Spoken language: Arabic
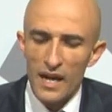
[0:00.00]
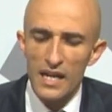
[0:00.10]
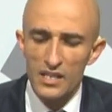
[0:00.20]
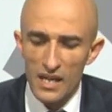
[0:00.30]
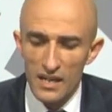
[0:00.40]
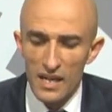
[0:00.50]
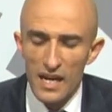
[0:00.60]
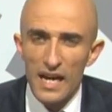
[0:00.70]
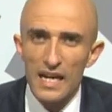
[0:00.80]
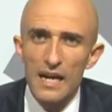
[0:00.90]
عاشرا
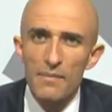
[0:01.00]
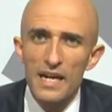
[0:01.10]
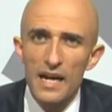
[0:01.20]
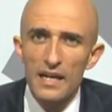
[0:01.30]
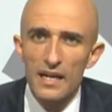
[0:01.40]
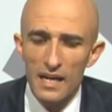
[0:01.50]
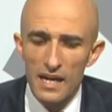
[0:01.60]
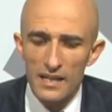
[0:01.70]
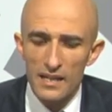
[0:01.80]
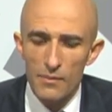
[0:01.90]
العمل على
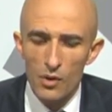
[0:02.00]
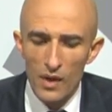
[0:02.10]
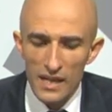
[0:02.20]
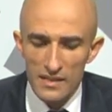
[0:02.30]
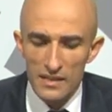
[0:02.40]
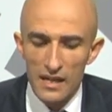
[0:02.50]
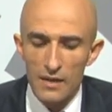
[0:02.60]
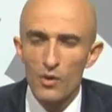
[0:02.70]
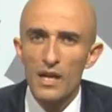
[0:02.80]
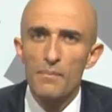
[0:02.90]
الغاء نظام الرخص
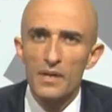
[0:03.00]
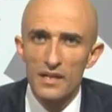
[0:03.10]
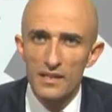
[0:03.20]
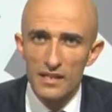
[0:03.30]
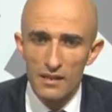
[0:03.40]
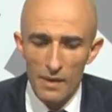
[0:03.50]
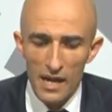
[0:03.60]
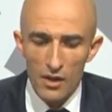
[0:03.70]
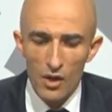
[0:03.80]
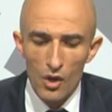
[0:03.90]
المكبل
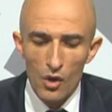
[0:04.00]
للاستثمار